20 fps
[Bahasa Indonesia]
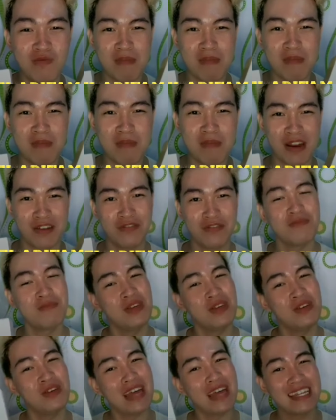parfum.
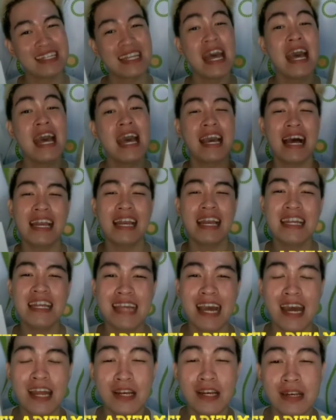You guys, kalian
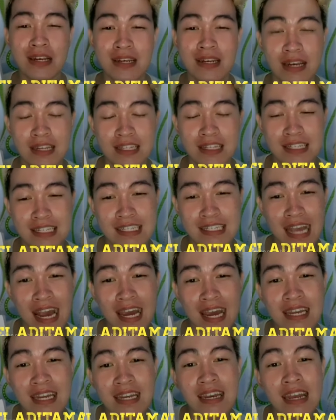jangan
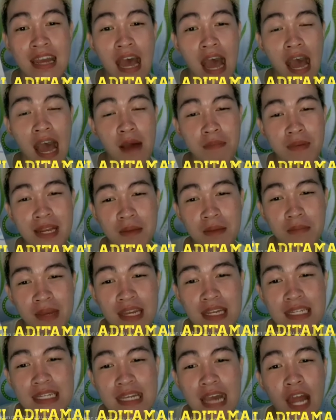jangan apa
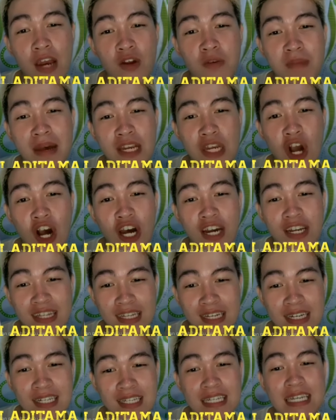namanya jangan lupa di
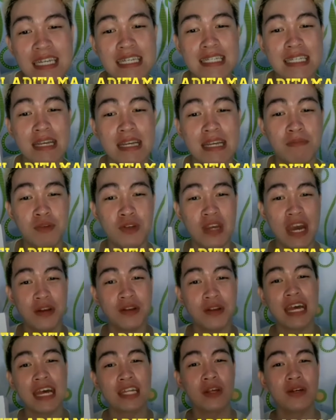order di Isabu
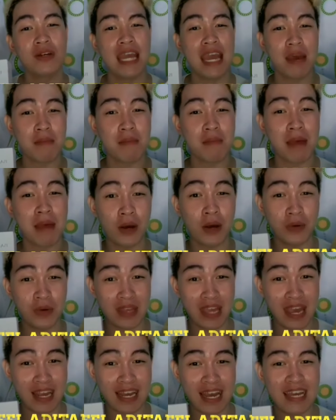Garut atau DM aku
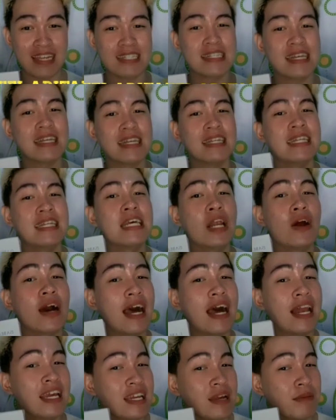ya guys. Nanti kalau
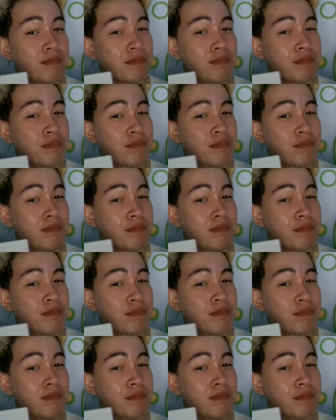kalian yang pesen